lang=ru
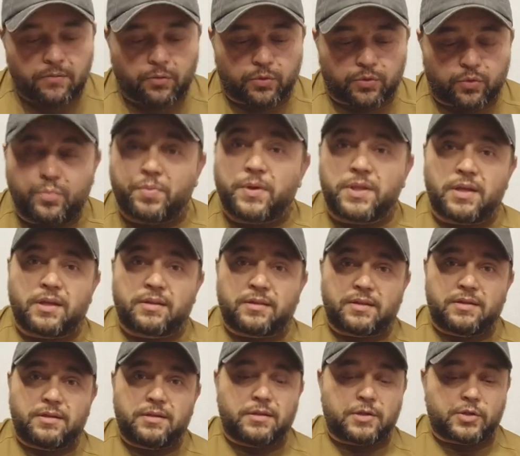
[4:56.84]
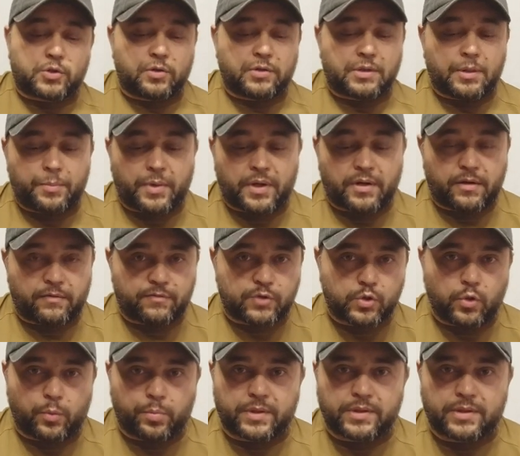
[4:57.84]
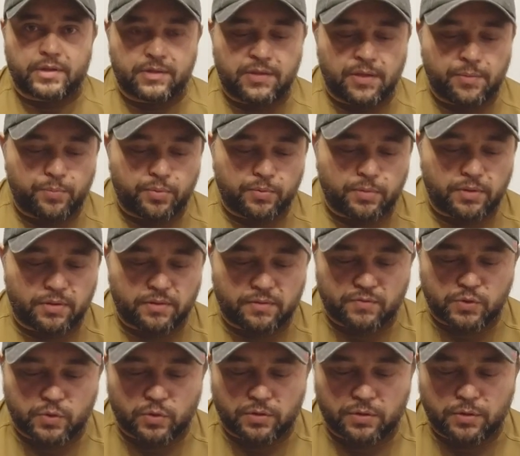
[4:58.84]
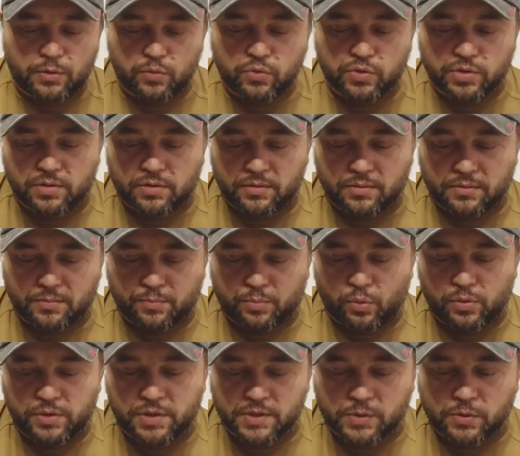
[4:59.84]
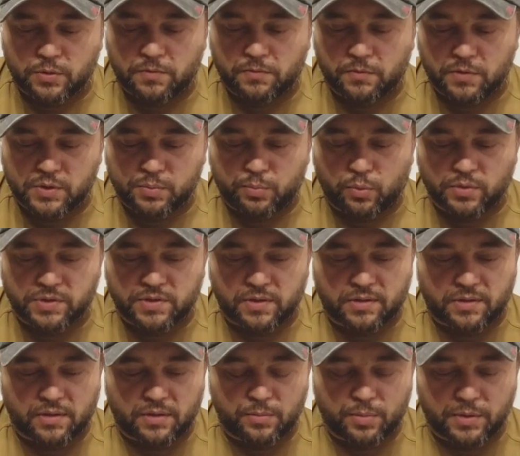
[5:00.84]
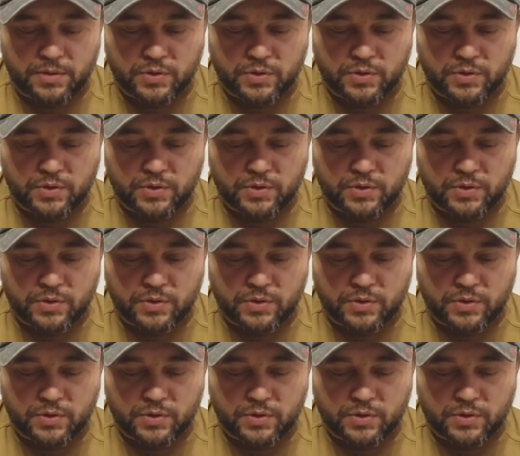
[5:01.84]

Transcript: Вот. Ну, понятное дело, что это пока все прототип, все игрушки, полностью его использовать как бы